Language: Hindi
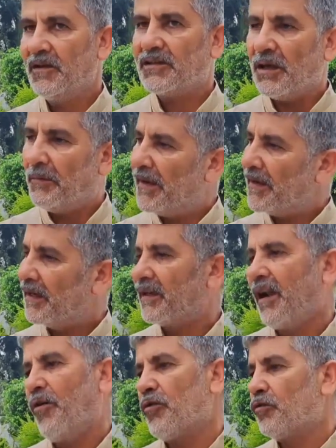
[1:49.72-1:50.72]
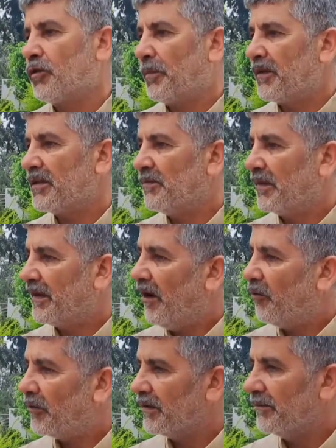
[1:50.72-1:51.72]
इससे बड़ी घटना और उत्तर प्रदेश में क्या
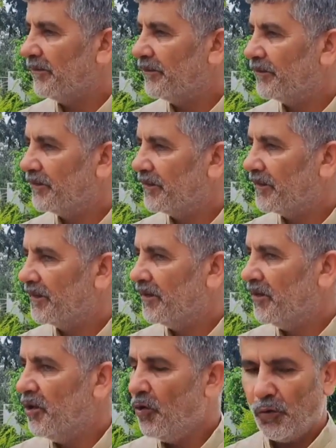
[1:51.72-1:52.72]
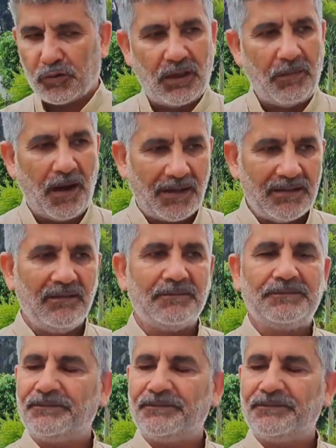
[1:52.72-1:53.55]
होगी उसके बाद